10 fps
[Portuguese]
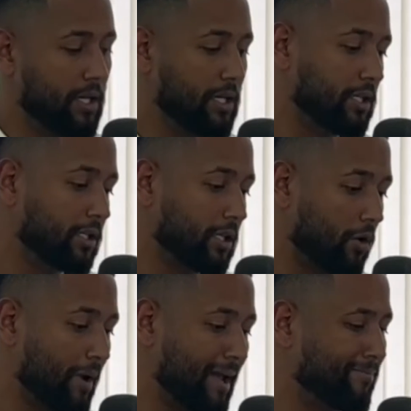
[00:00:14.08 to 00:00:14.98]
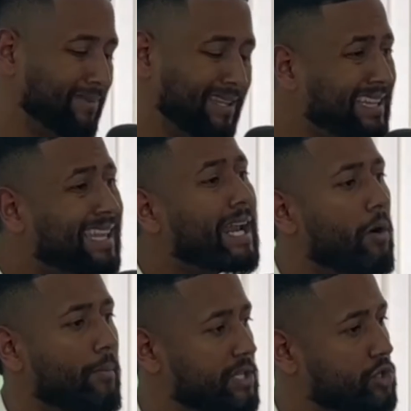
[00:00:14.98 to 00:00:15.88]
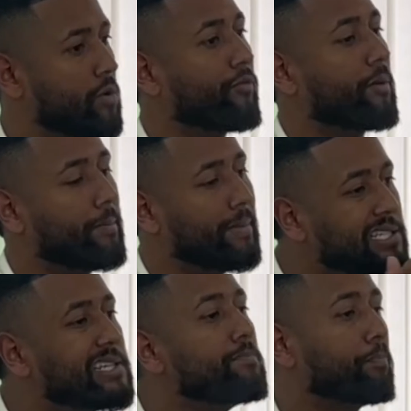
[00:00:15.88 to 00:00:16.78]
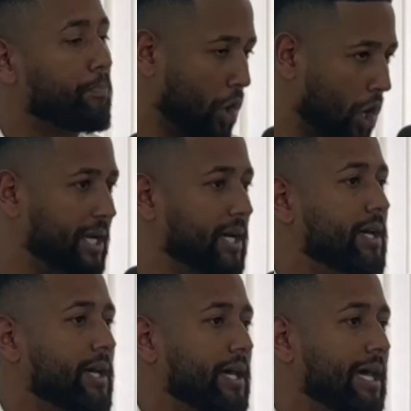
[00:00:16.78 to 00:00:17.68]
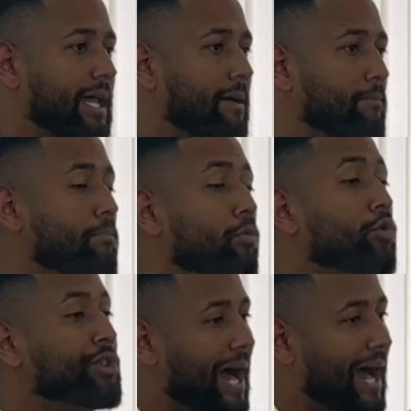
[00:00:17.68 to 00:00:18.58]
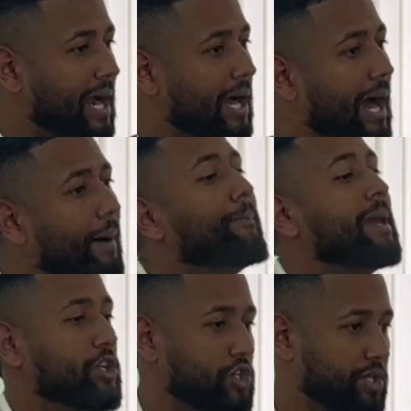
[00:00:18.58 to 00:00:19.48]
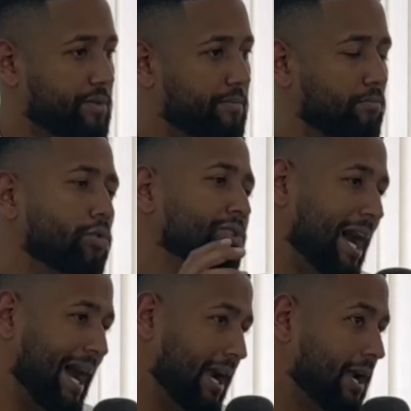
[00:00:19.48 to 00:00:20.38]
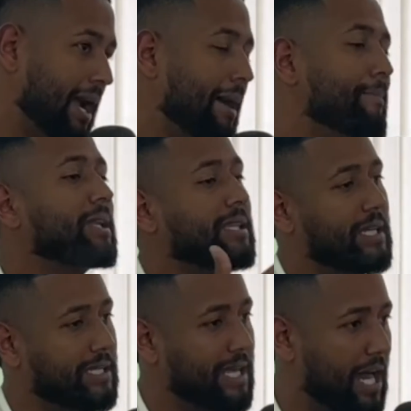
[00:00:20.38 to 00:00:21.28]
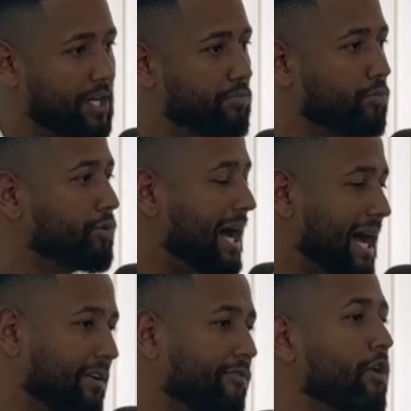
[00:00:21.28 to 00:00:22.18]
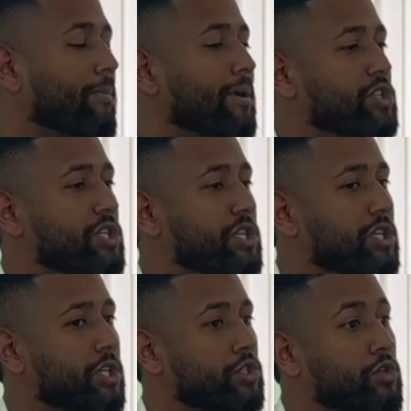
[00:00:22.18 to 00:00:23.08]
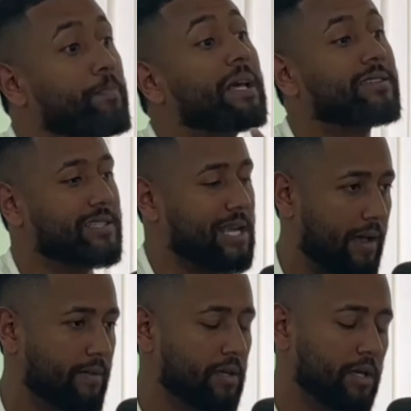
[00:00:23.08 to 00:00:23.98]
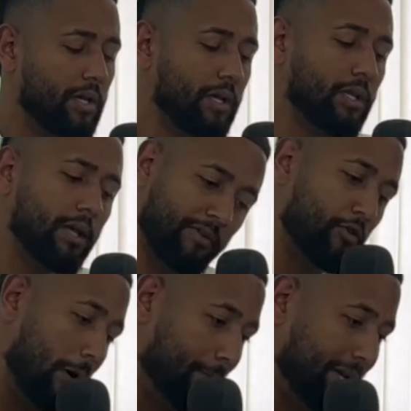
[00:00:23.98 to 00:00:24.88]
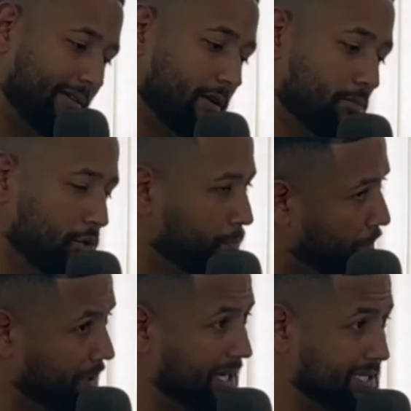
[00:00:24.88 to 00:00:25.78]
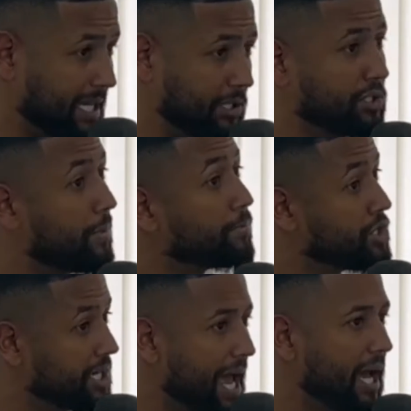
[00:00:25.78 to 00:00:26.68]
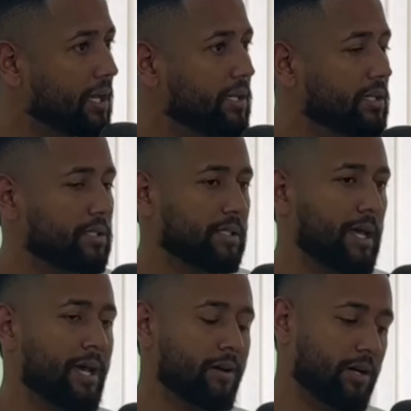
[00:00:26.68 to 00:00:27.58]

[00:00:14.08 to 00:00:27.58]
Então é literalmente de uma forma bem simplória, ela é mudar a mente, mudar a mentalidade, mudar a forma de, de pensar. Tá. Também foi uma palavra muito popularizada nos tempos de guerra, né?